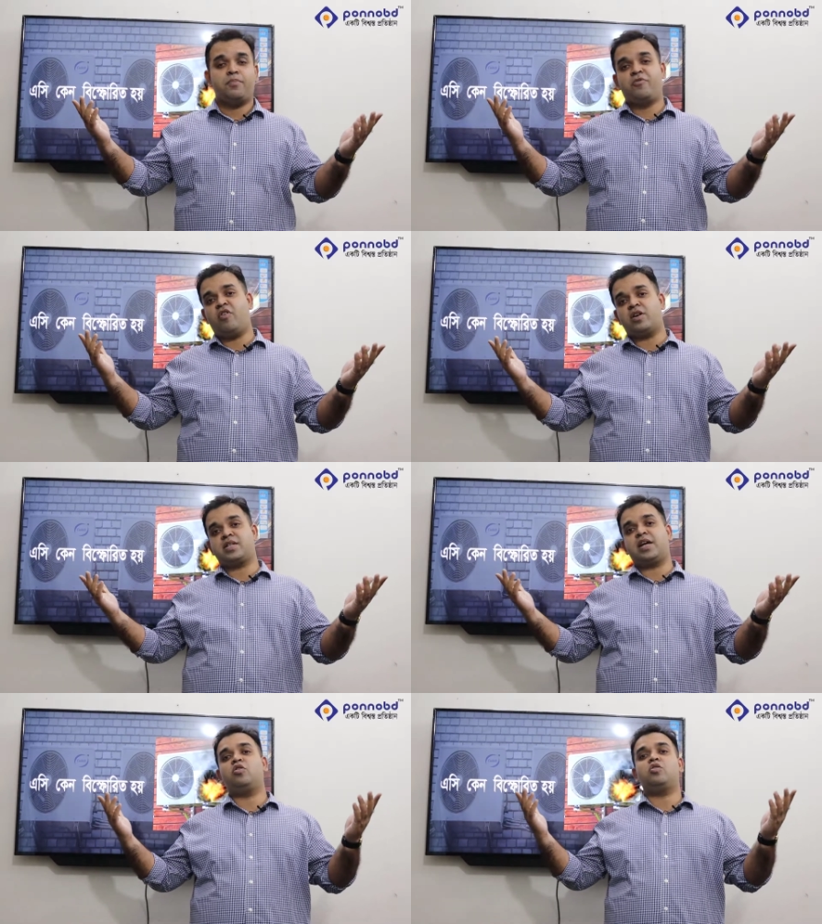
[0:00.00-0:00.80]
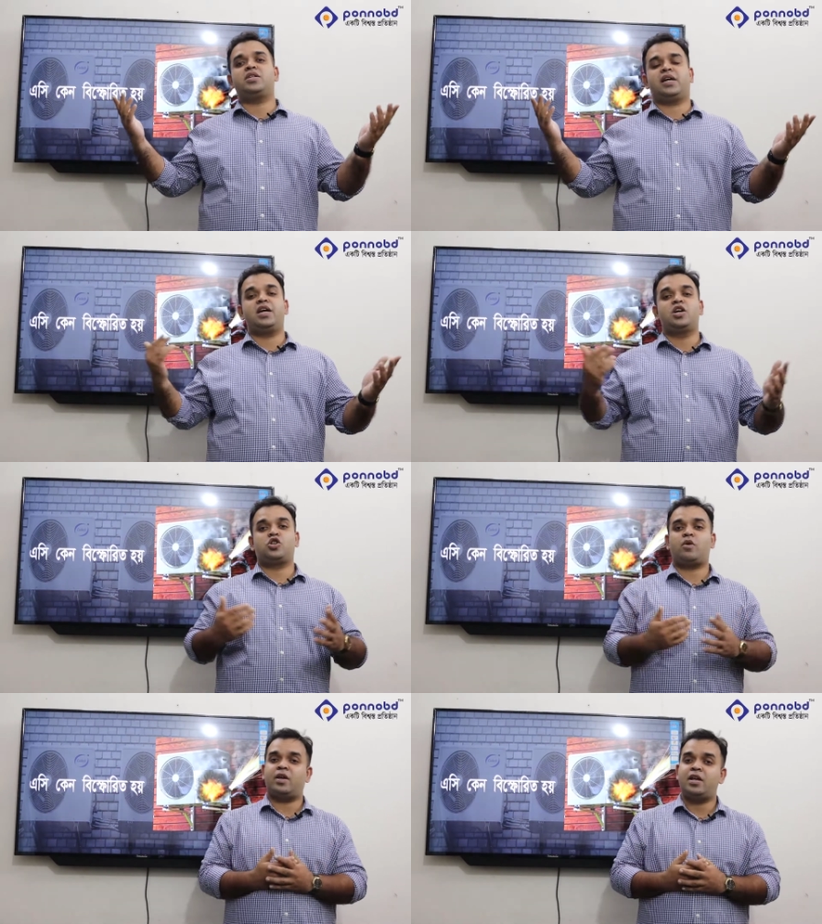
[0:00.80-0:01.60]
ভিউয়ার্স এগুলো হচ্ছে
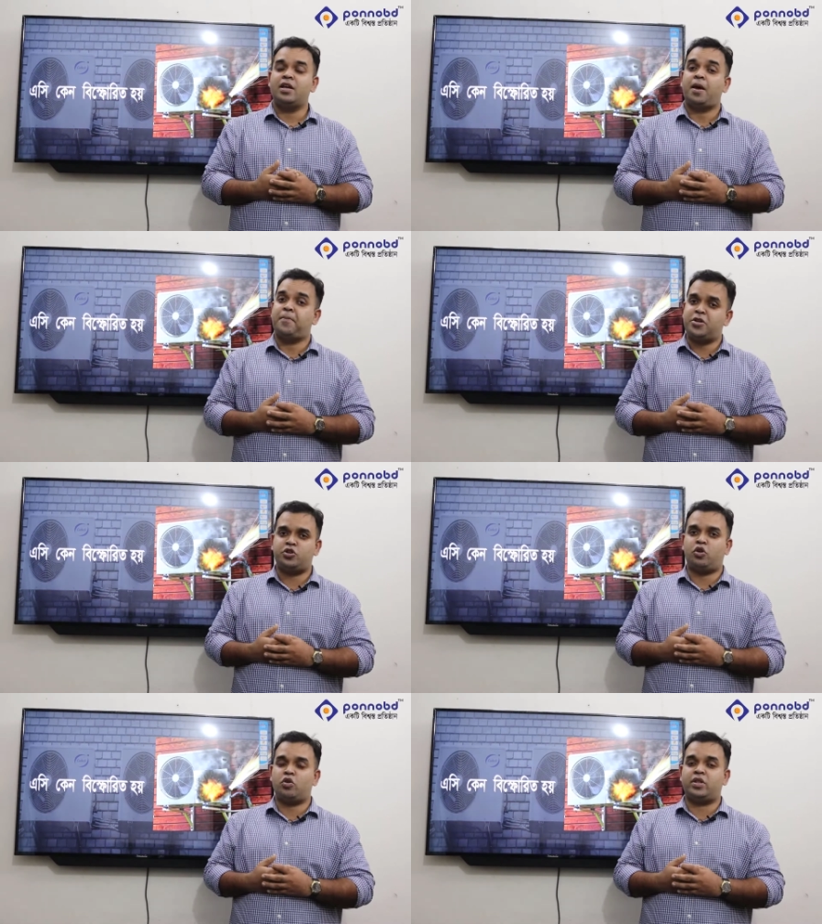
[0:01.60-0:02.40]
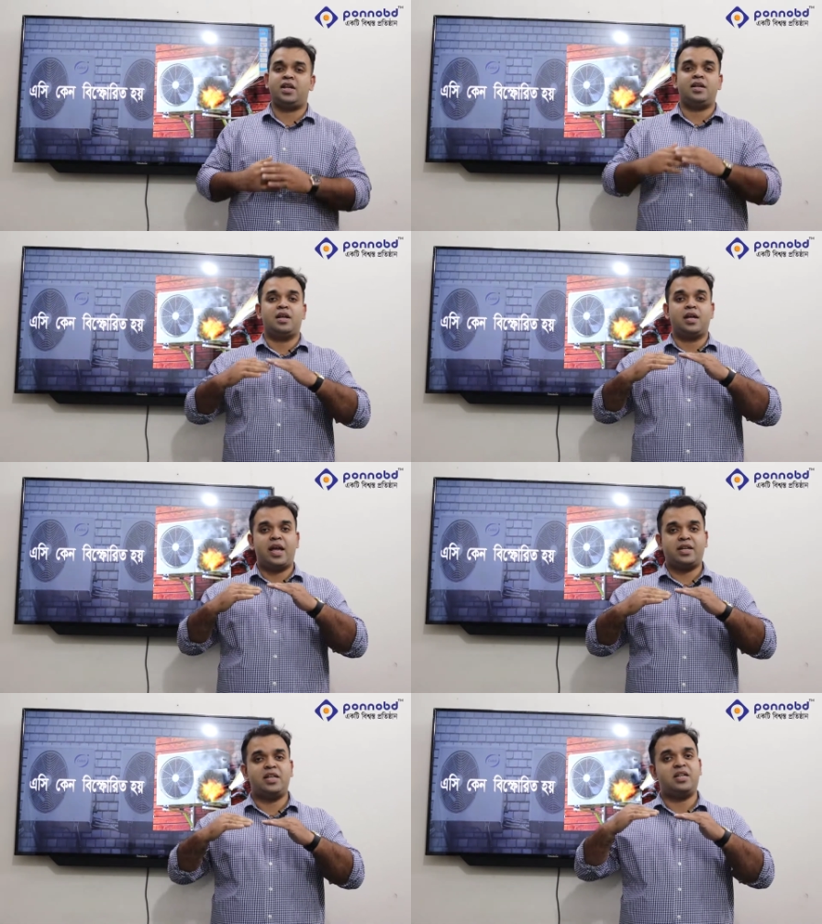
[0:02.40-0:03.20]
সবই বিশেষজ্ঞদের
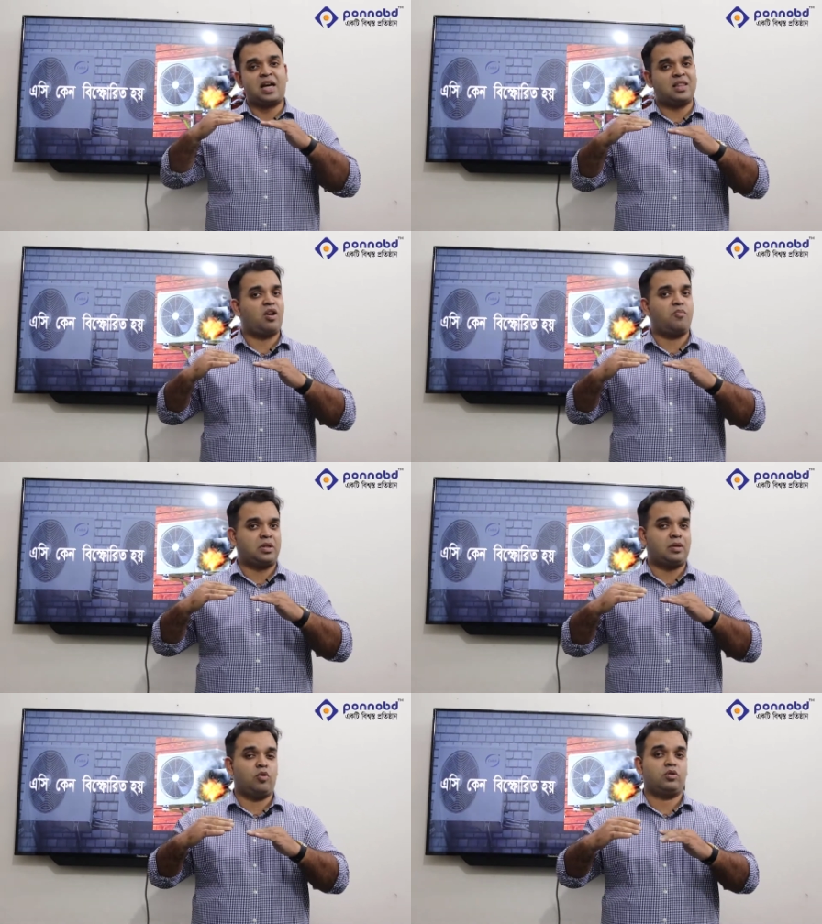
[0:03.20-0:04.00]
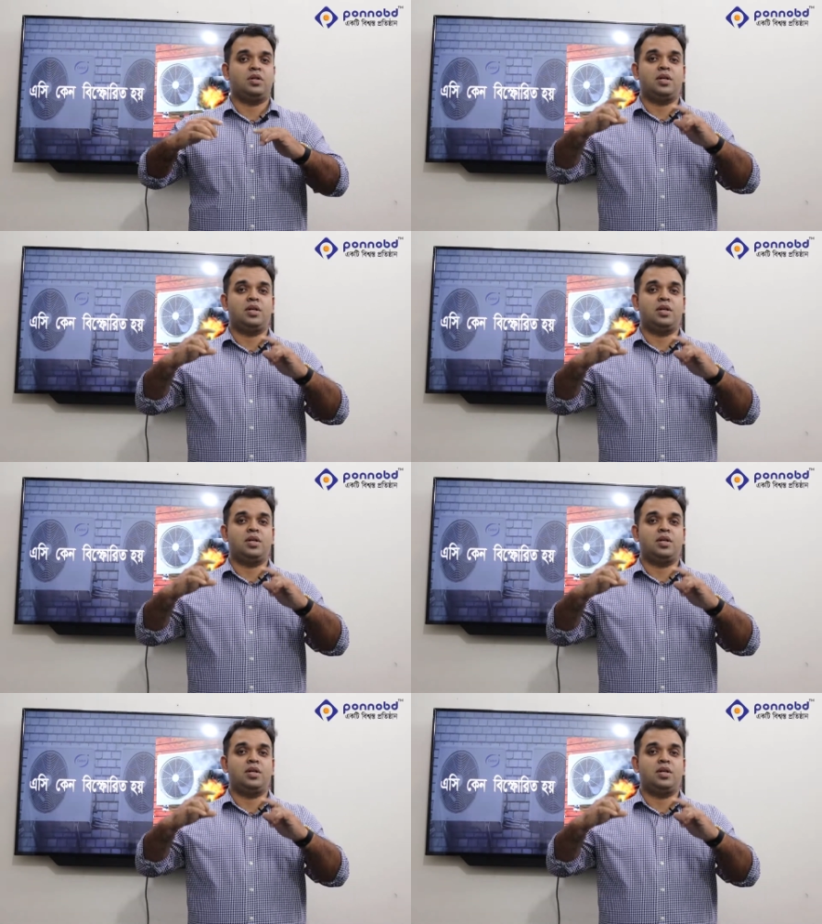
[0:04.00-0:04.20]
একটি সাধারণ মতামত